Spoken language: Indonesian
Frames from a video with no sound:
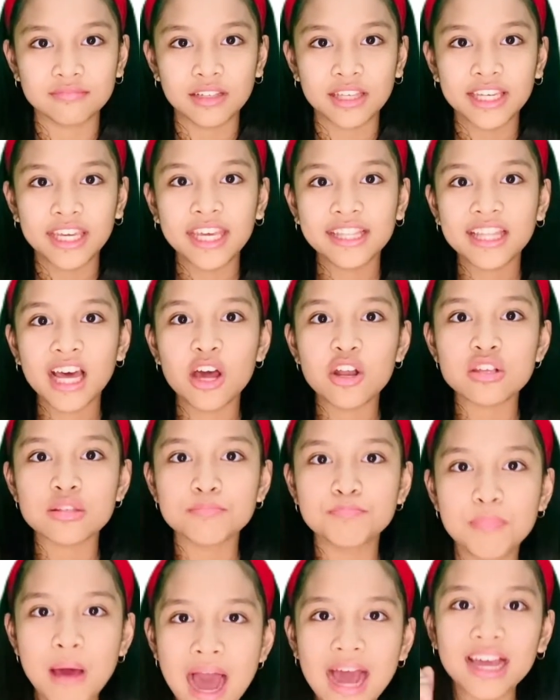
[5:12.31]
Kita harus
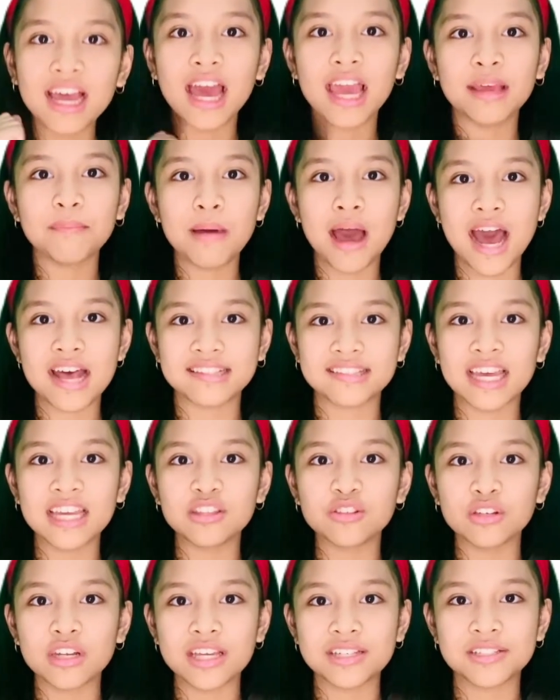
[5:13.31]
bangga bahasa
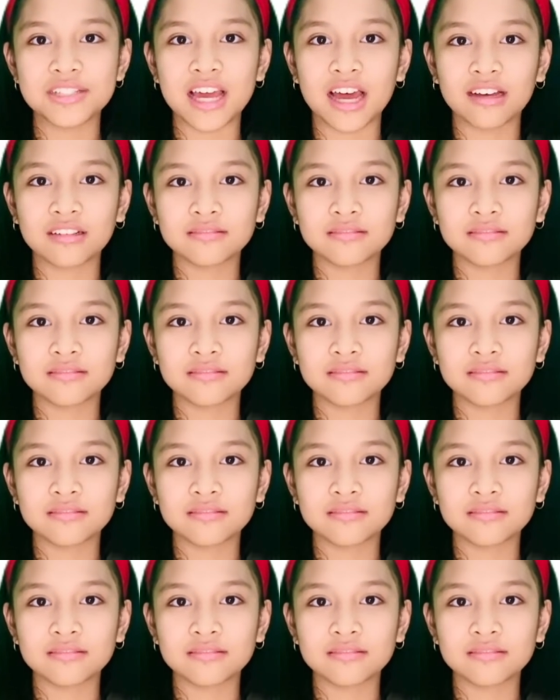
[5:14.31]
Indonesia.